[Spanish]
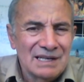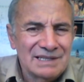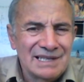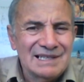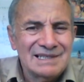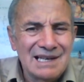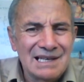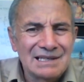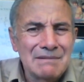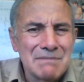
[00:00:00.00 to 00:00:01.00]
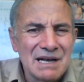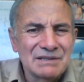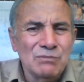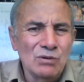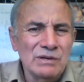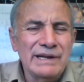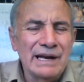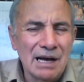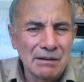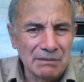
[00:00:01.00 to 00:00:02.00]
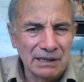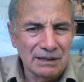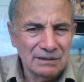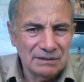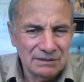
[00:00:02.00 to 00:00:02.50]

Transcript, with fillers: se siente más vulnerable